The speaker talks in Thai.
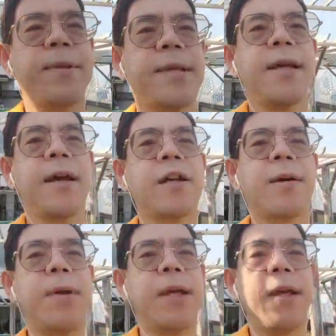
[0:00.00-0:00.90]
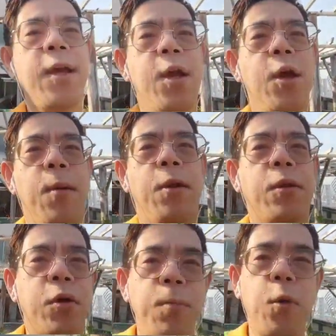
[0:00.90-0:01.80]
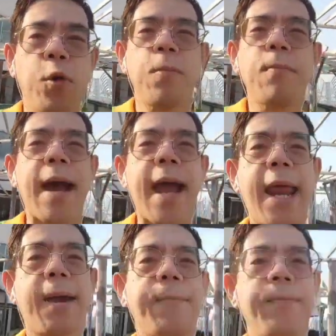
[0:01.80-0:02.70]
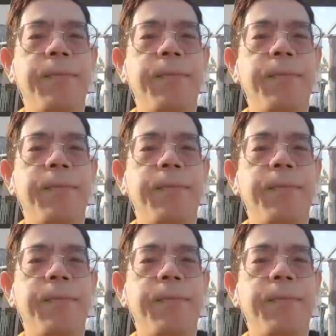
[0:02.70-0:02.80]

ซึ่งก็จะมีต้นมงต้นไม้นะครับ